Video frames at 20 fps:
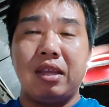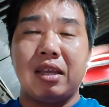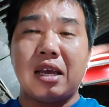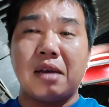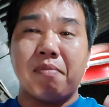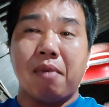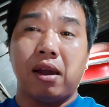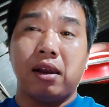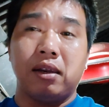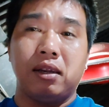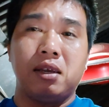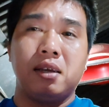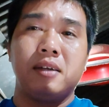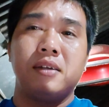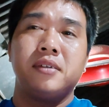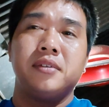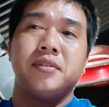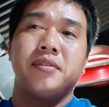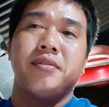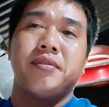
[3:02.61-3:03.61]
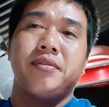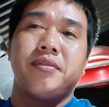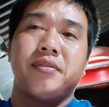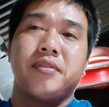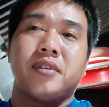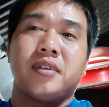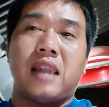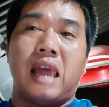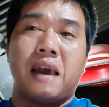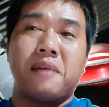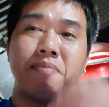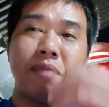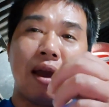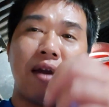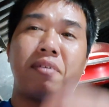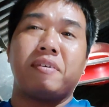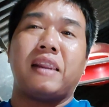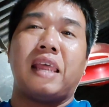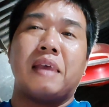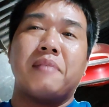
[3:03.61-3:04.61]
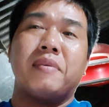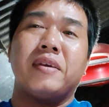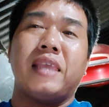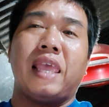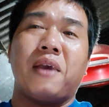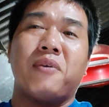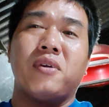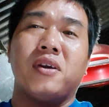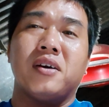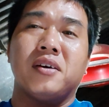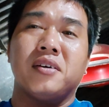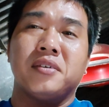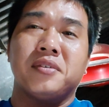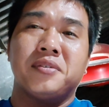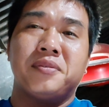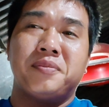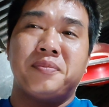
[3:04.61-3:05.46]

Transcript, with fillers: với cái mình á đảm bảo anh em bị dẹo lường